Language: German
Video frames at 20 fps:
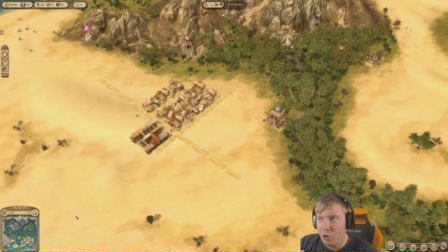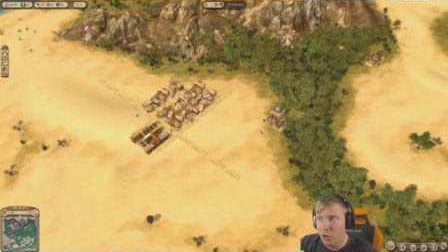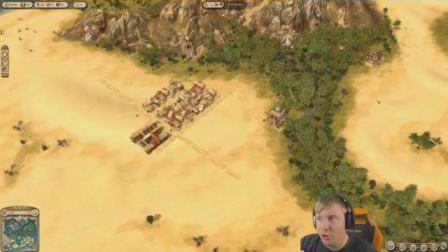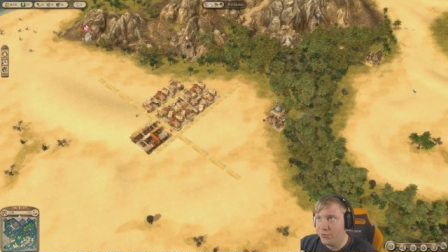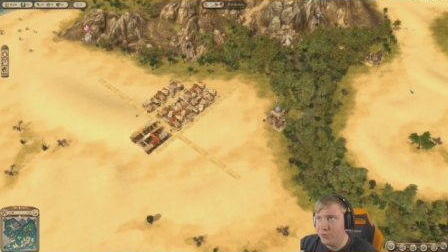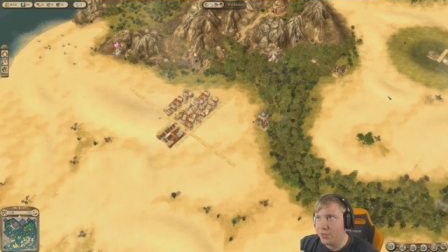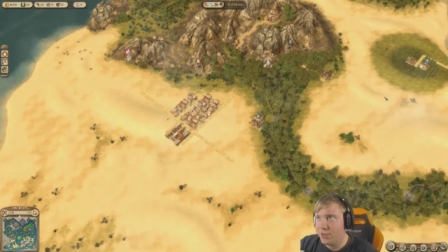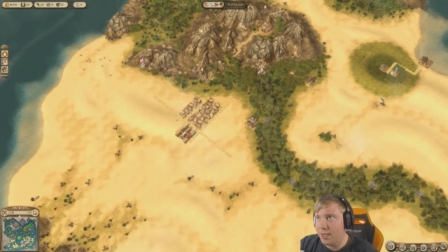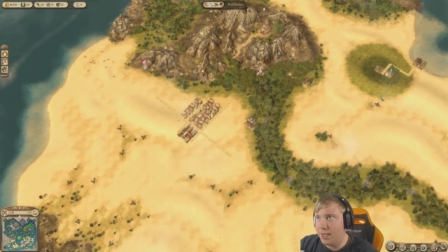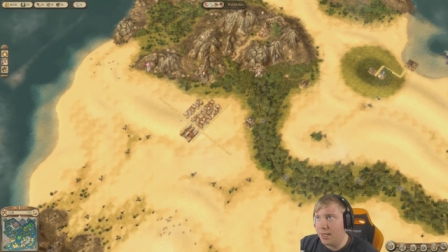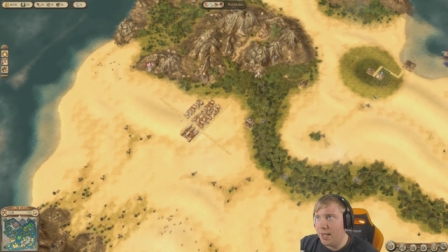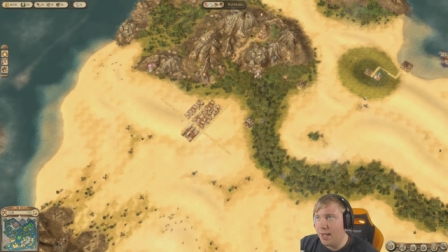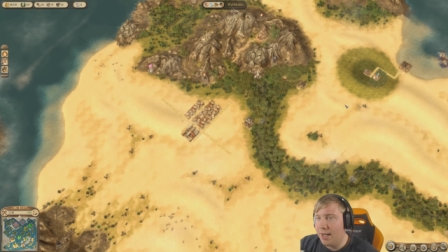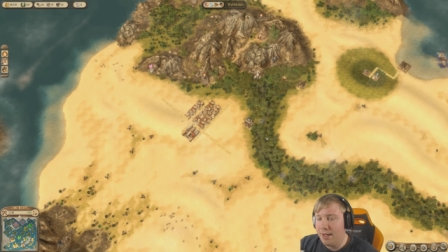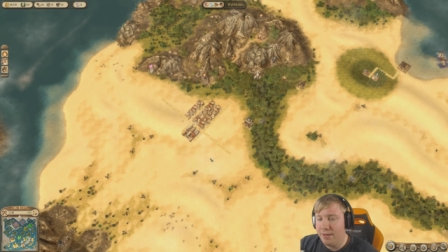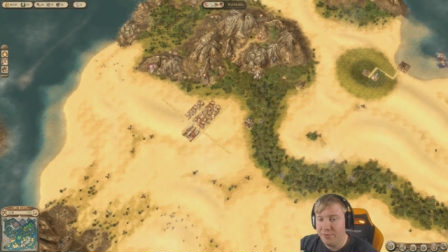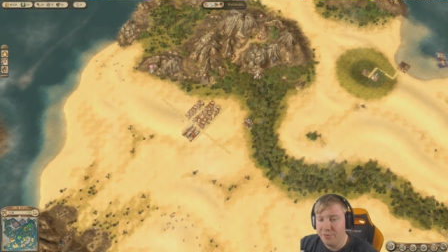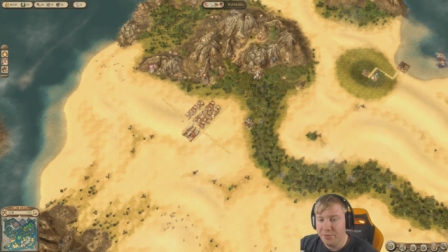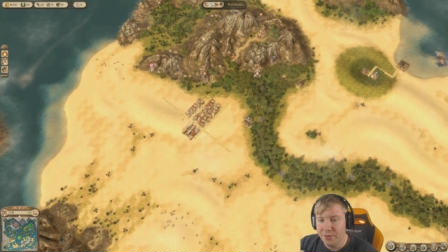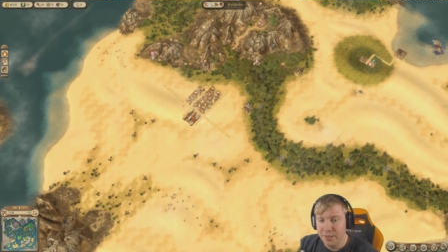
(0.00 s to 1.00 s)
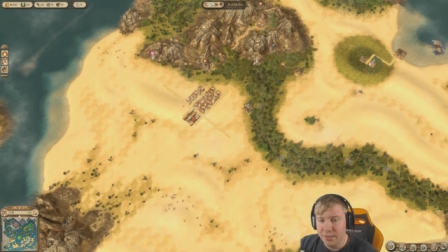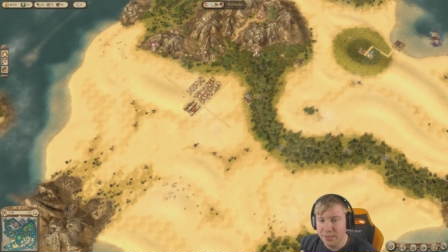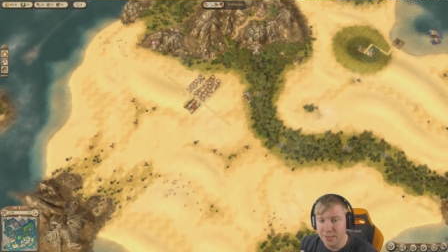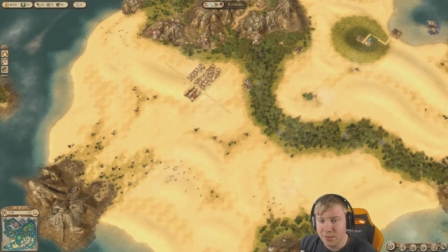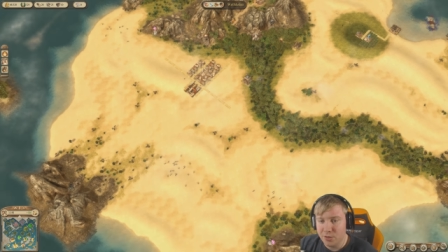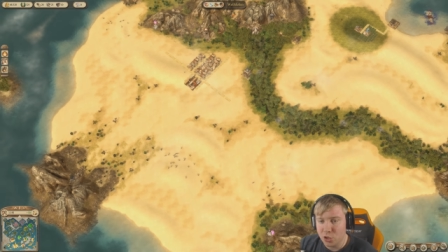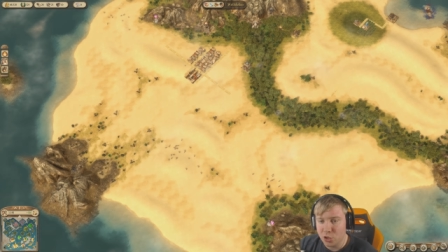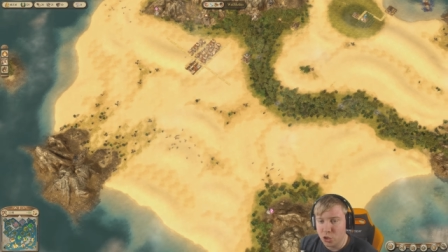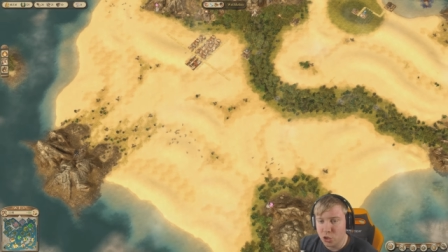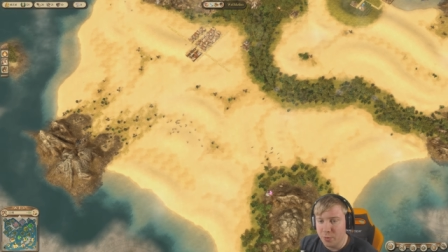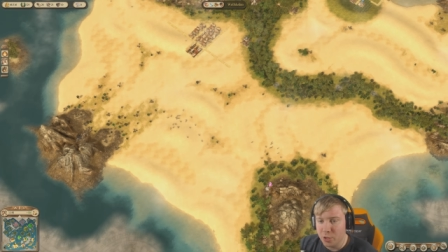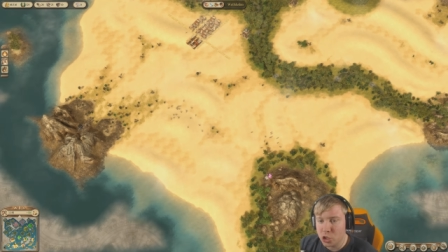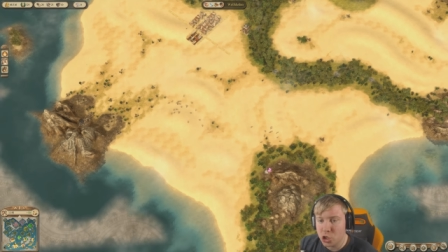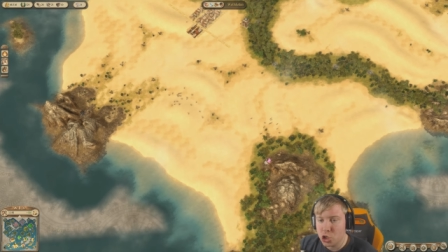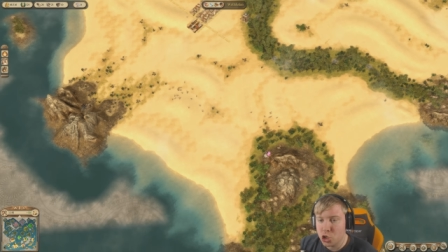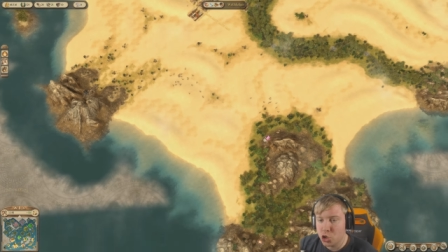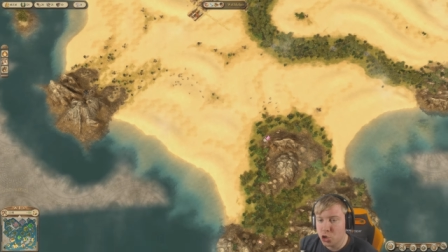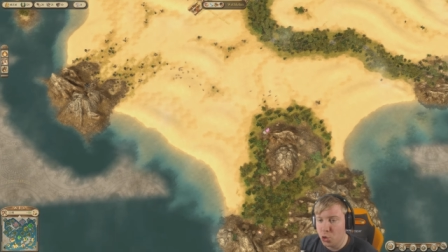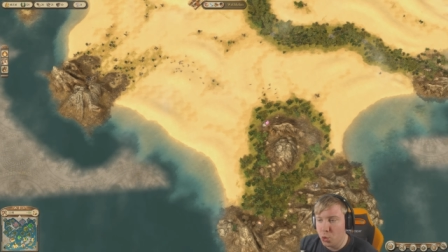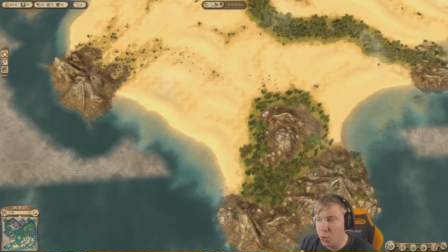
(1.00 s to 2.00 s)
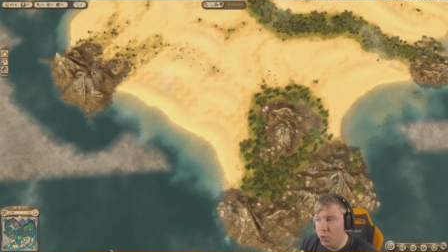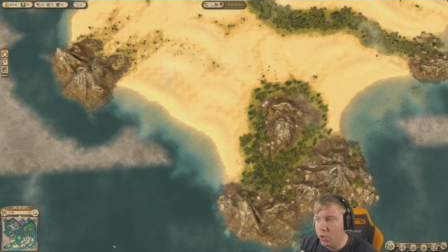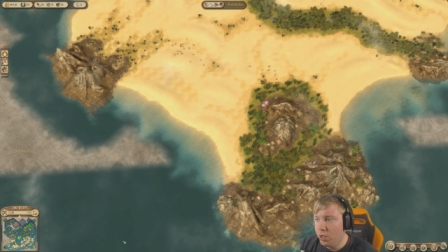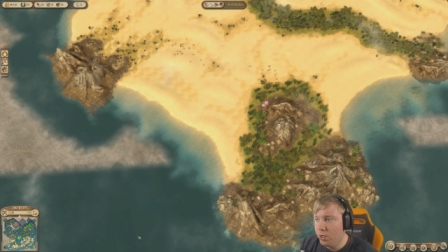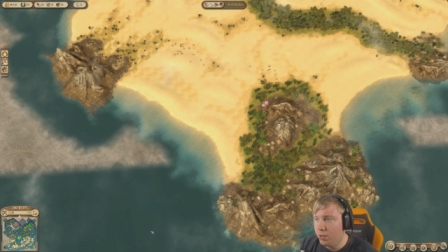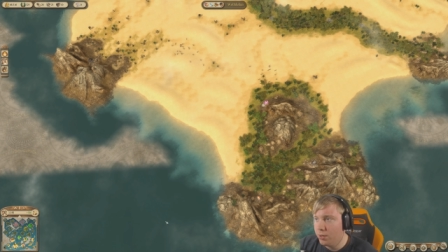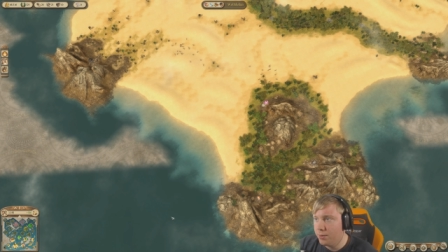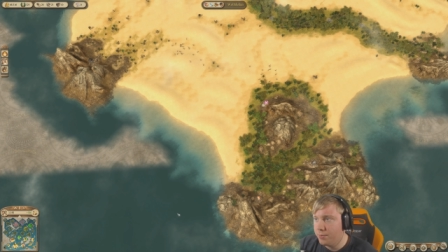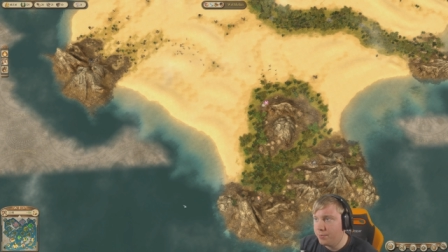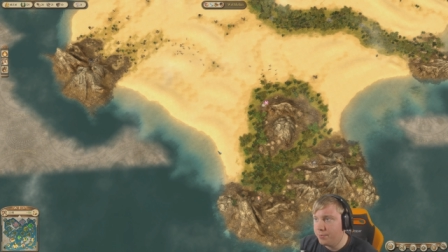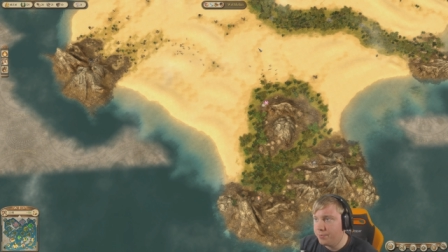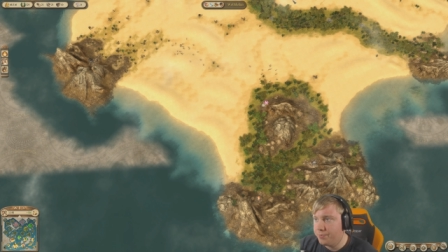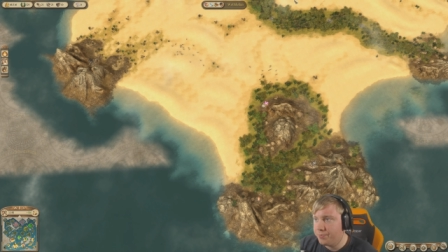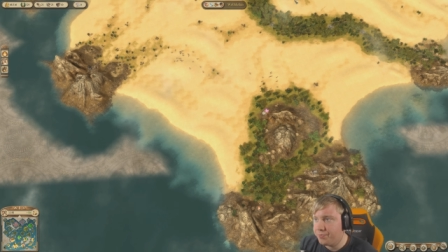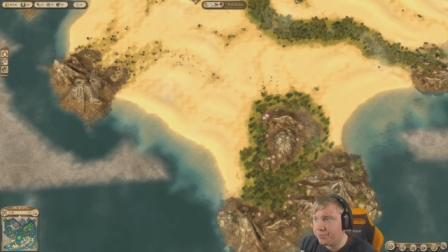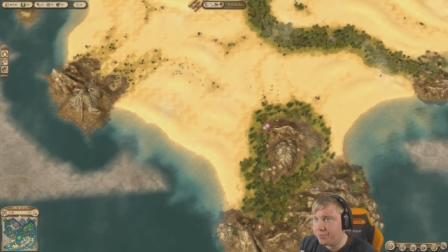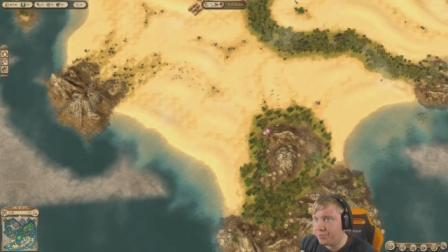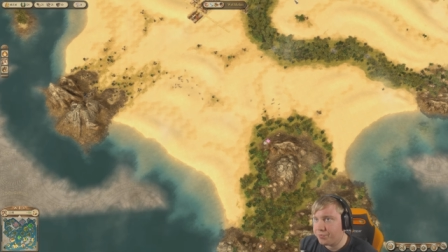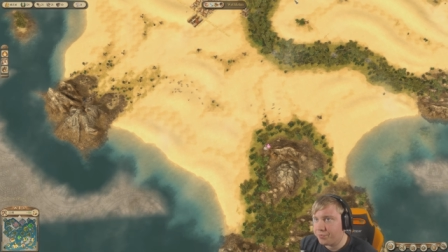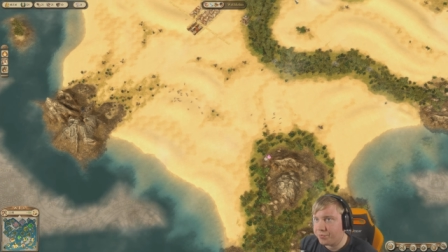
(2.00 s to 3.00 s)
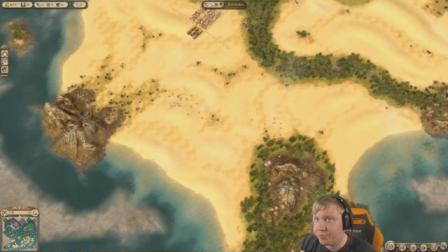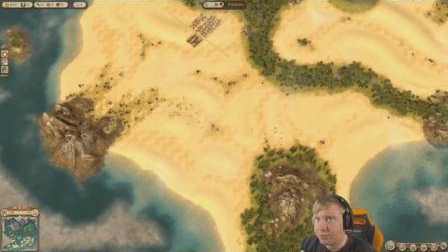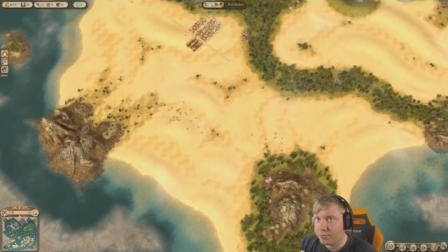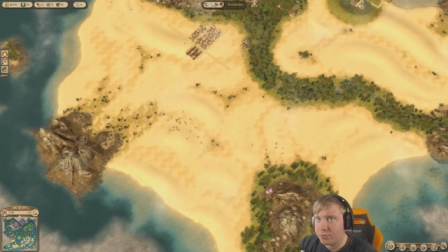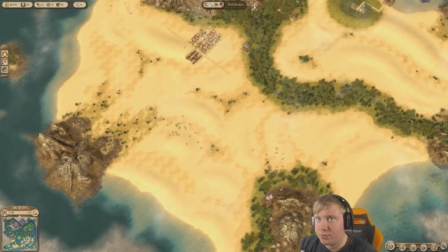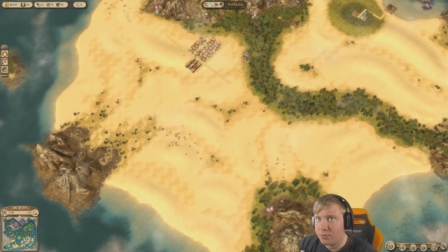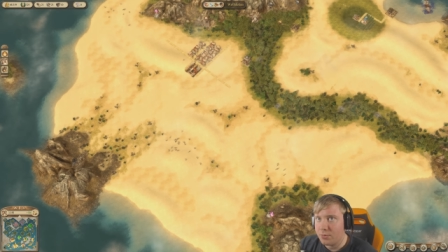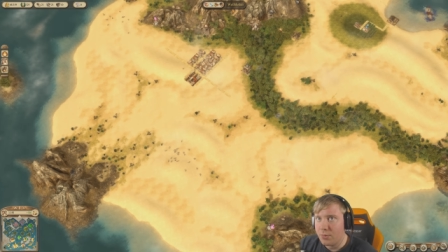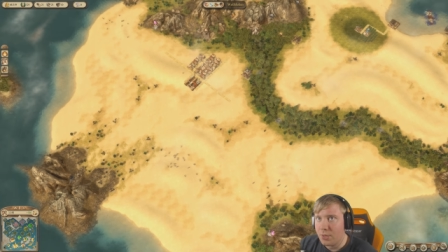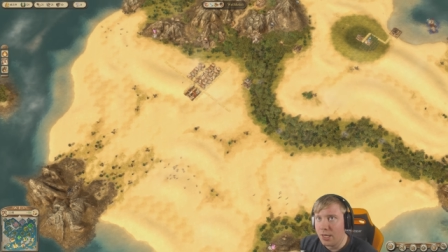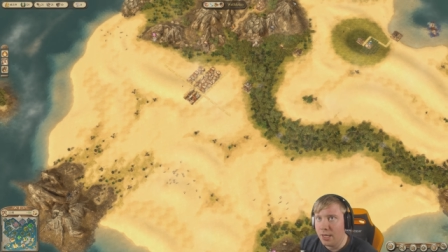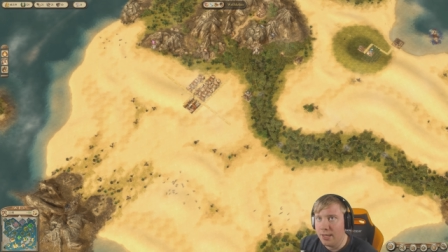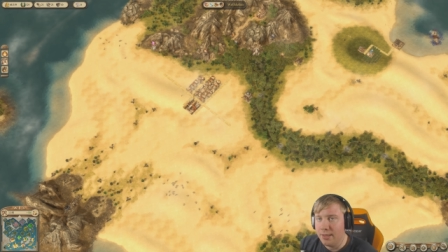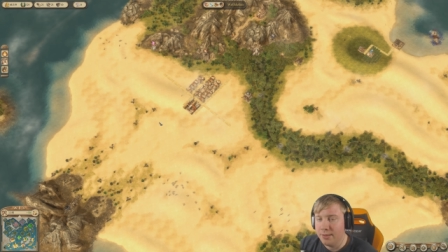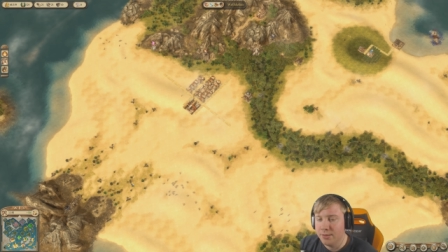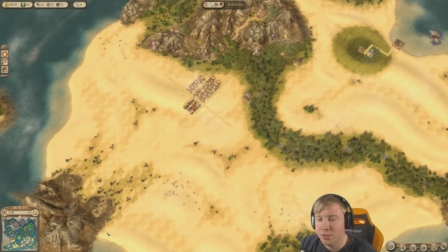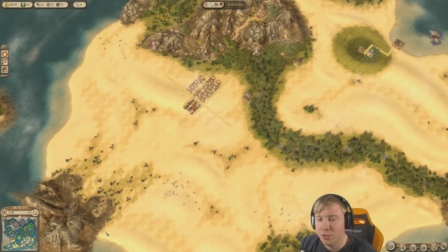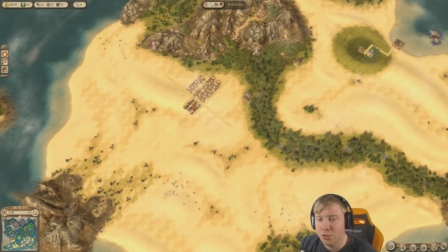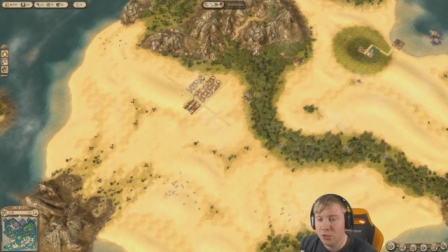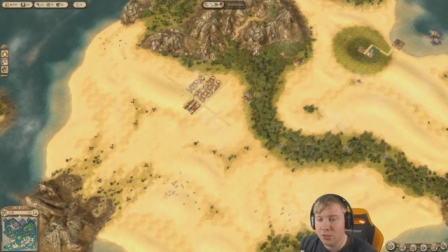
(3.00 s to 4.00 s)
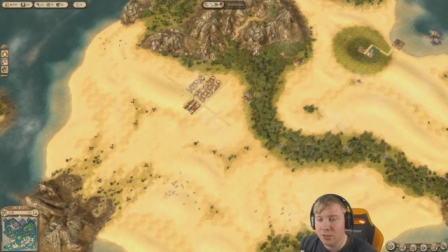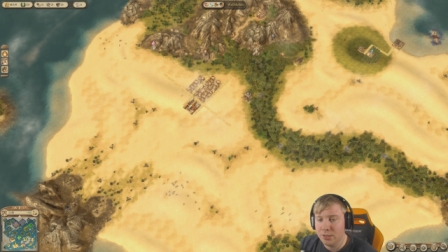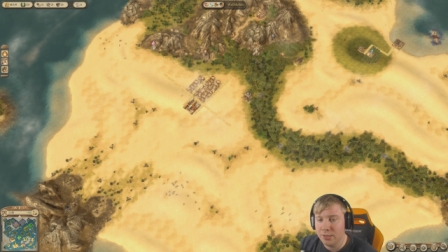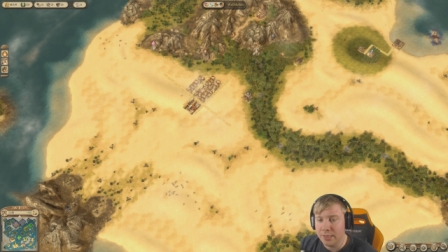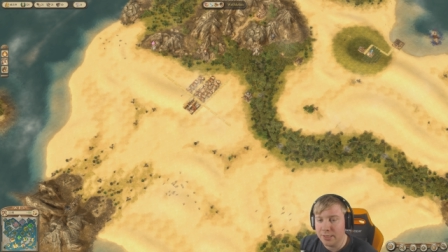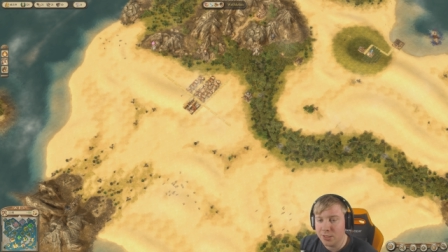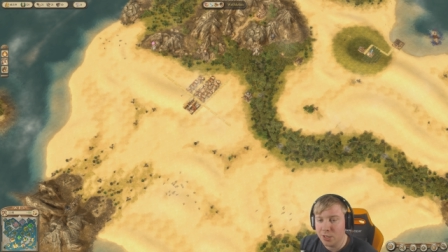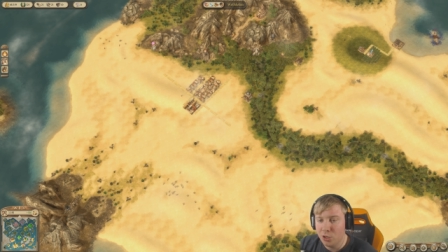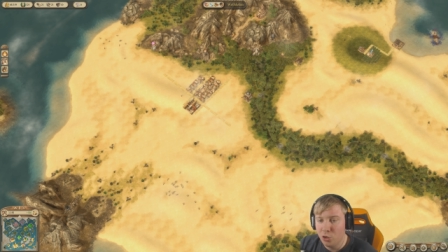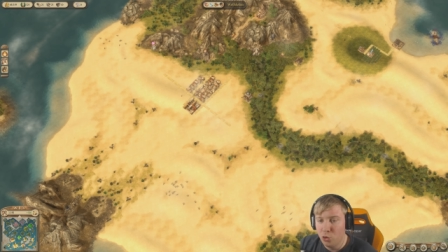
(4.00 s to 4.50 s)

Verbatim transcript: Wolfshafen, das ist doch schon mal schön. Ansonsten das